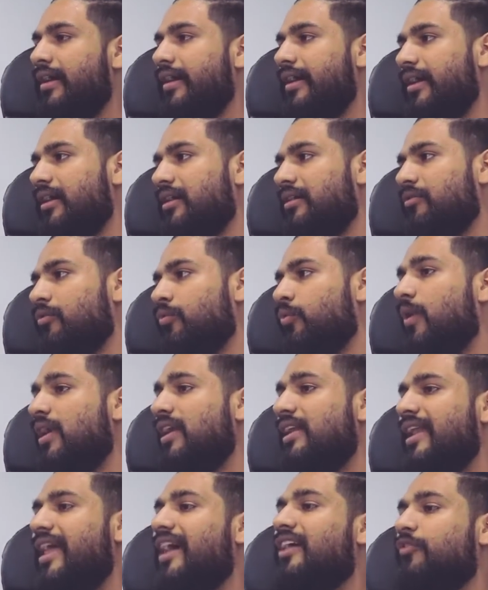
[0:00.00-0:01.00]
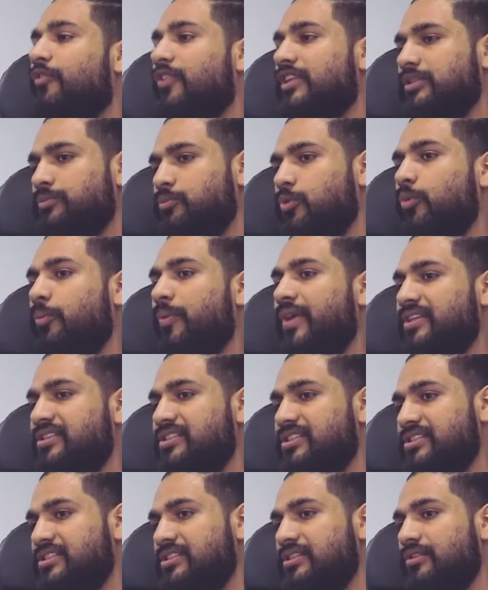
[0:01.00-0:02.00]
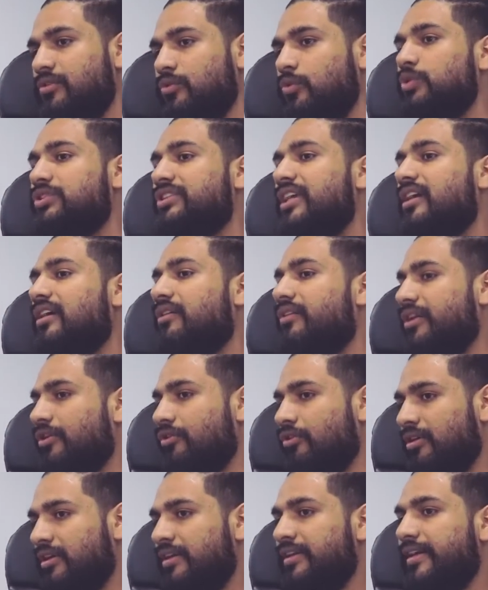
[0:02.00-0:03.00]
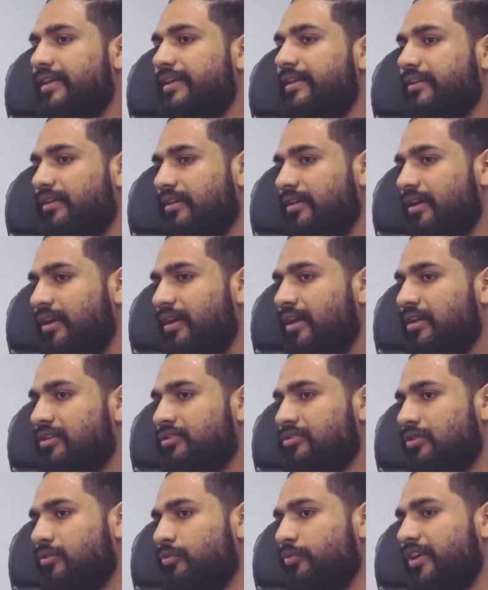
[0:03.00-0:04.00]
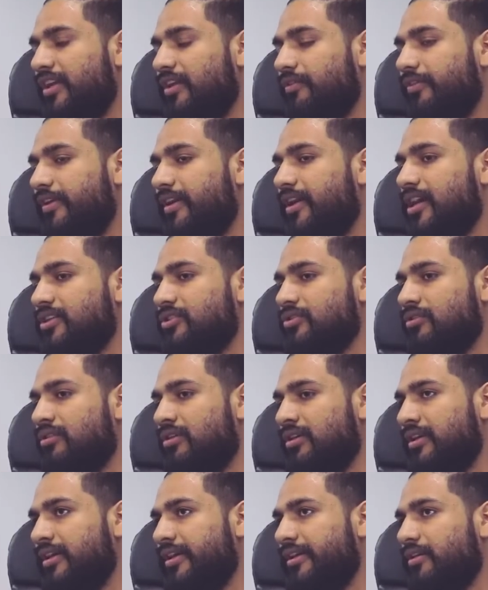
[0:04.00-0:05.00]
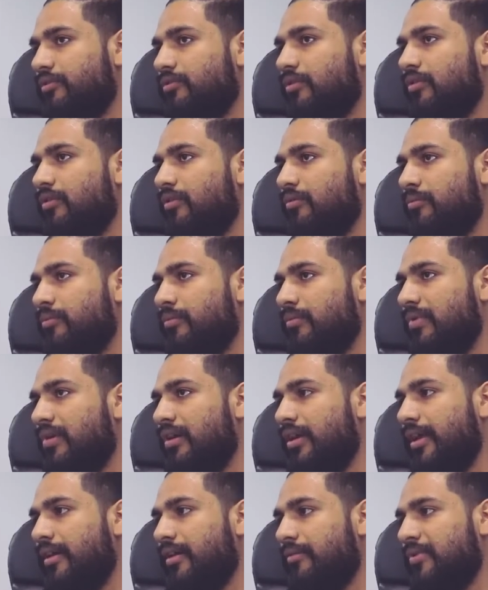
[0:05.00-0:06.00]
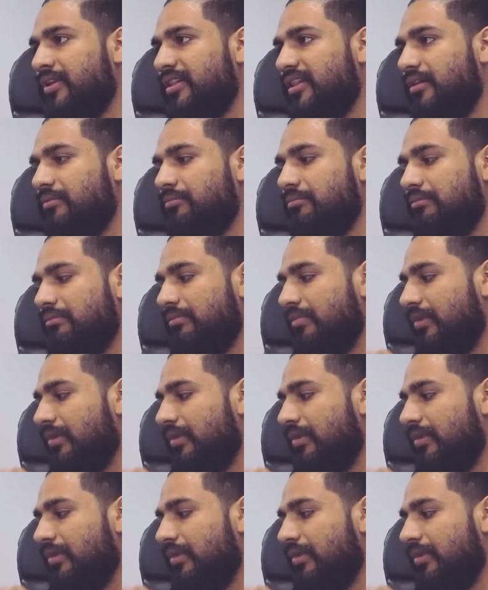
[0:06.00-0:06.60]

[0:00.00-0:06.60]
1 uh, lakh facebook pages who share our content सो विटी फीड का जो कंटेंट है वो आ, मतलब